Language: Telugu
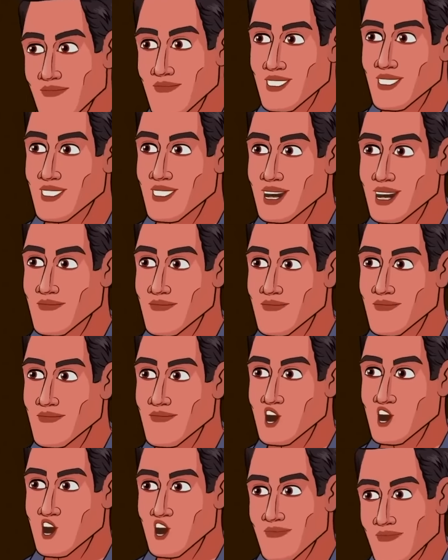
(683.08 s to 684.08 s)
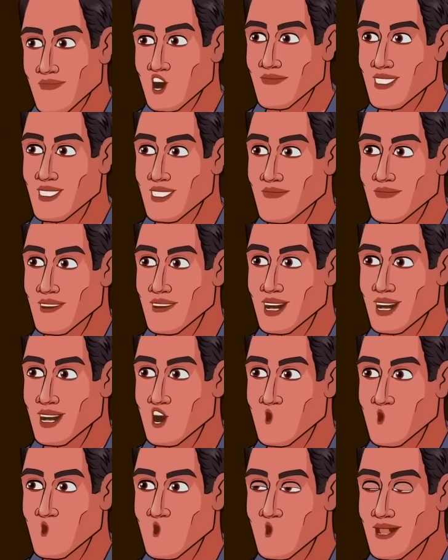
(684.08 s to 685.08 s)
సరే అయితే నిన్ను నేను
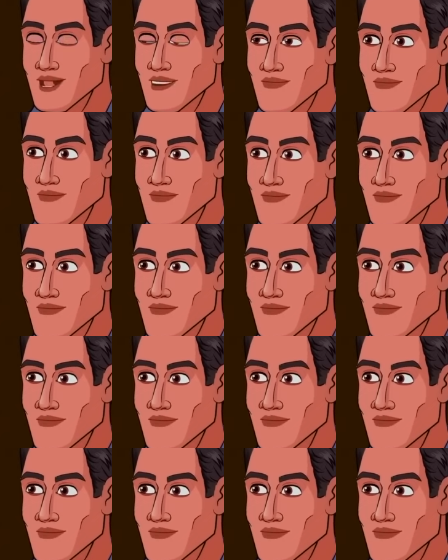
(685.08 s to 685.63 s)
రేపు కలుస్తాను